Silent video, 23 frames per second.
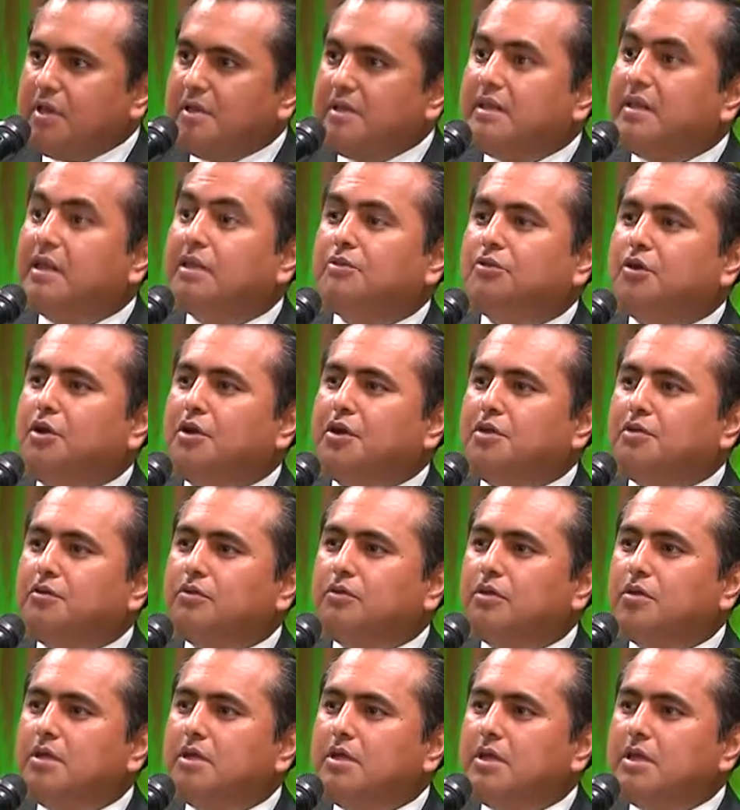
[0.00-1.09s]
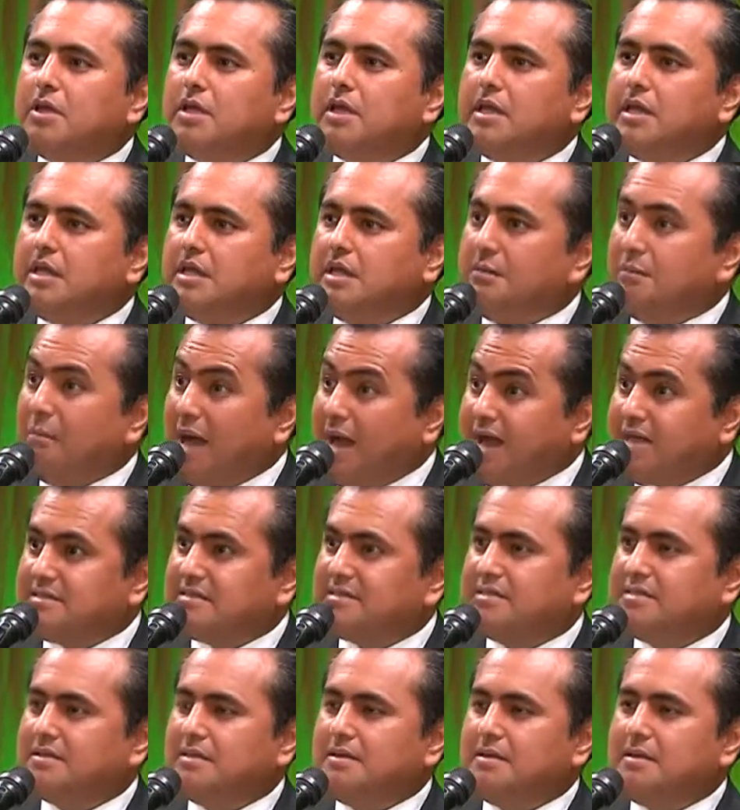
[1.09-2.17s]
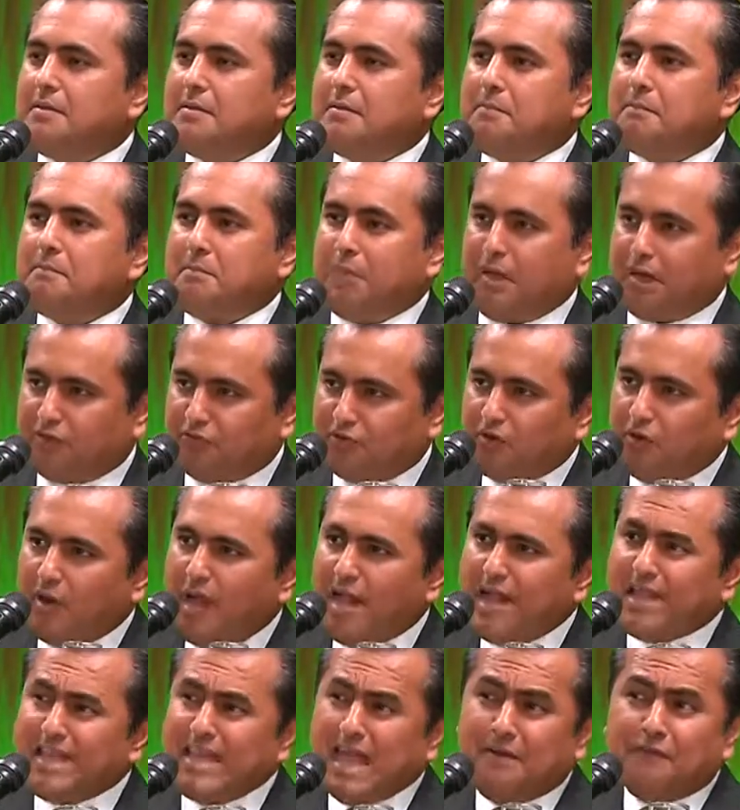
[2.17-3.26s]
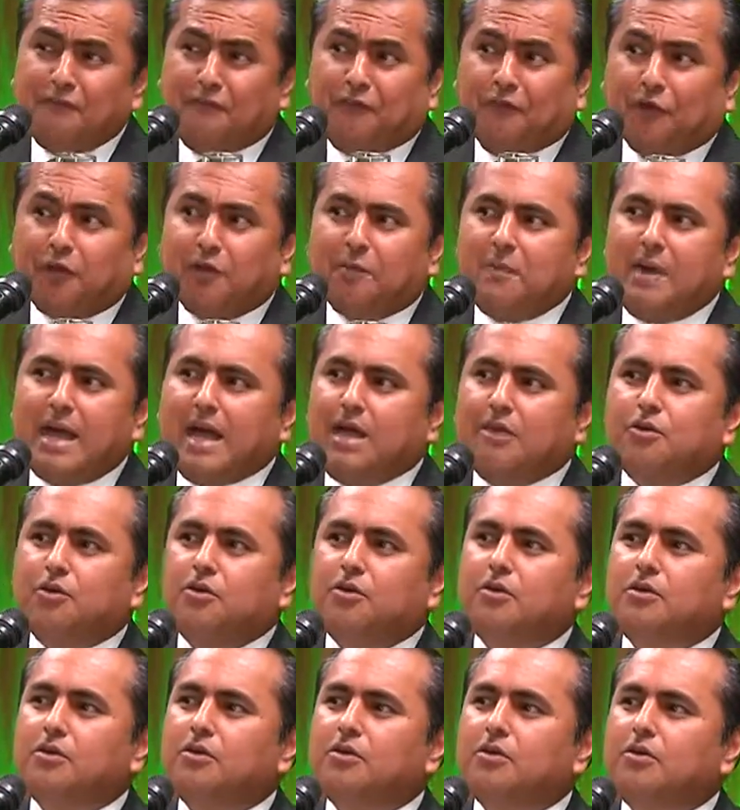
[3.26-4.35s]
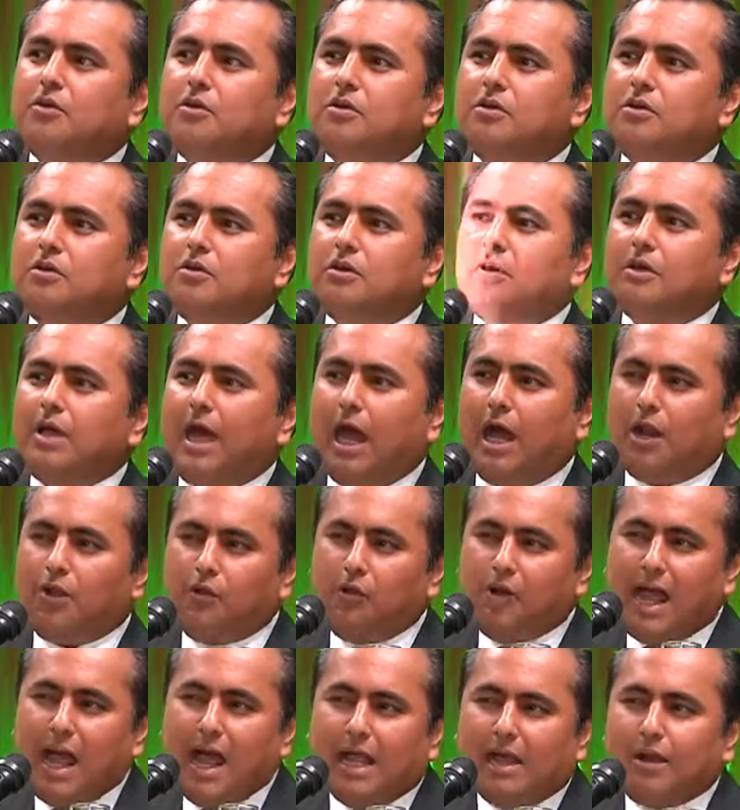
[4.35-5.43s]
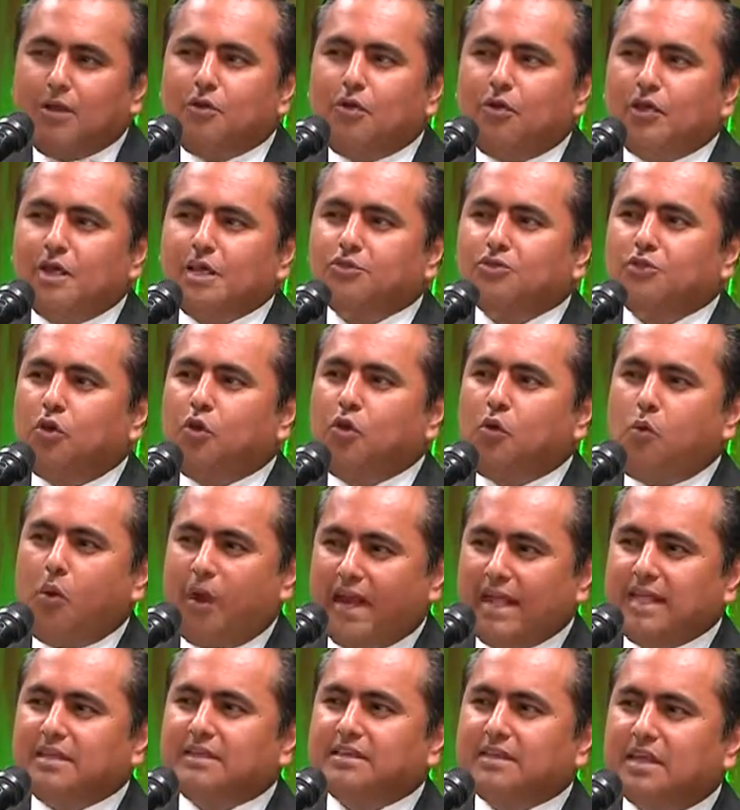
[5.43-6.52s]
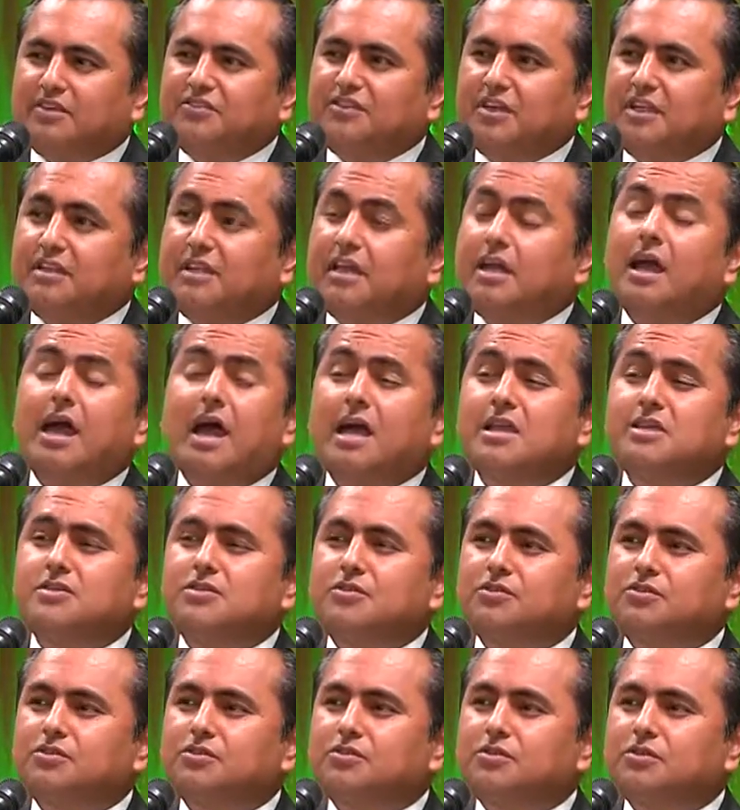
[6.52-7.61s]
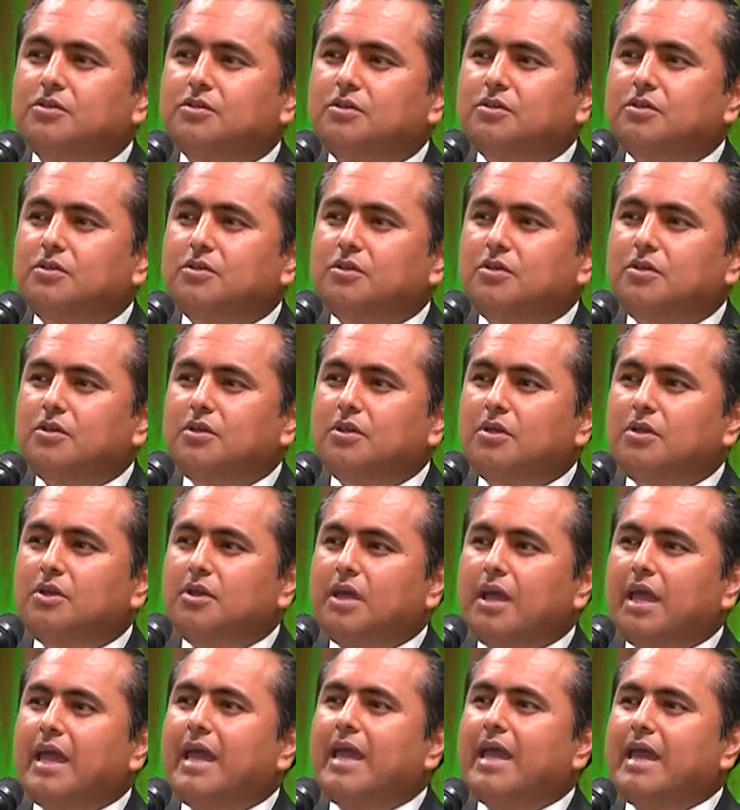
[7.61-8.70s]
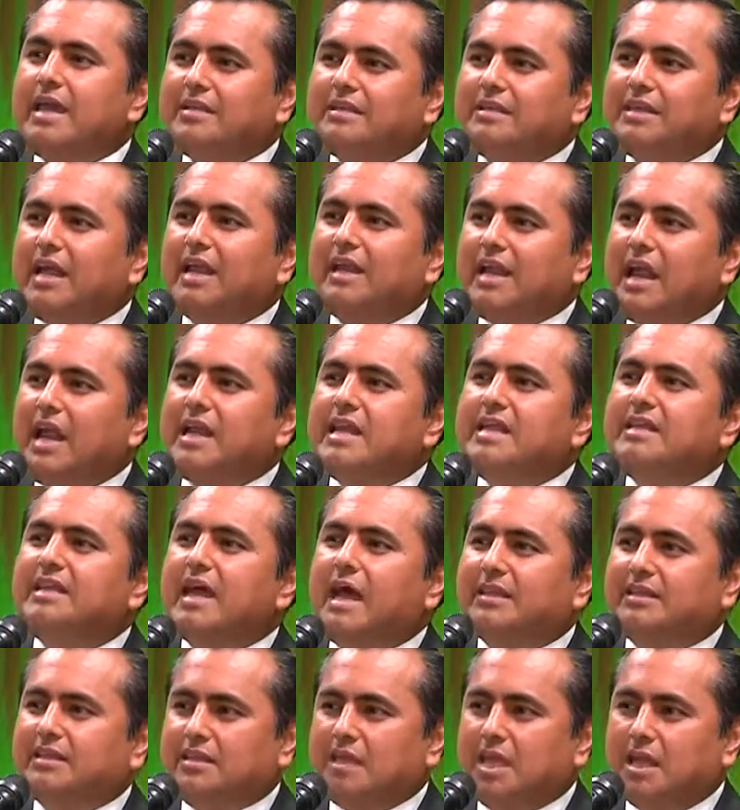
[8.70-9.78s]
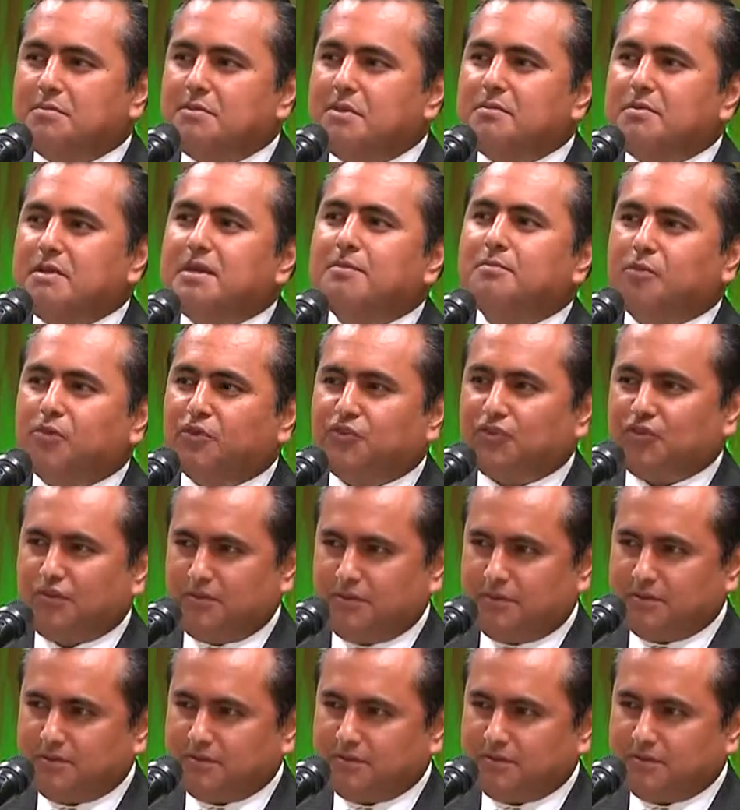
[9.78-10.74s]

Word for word: de directorio y demás personal que han formado a lo largo de estos 47 años esta realidad que vivimos.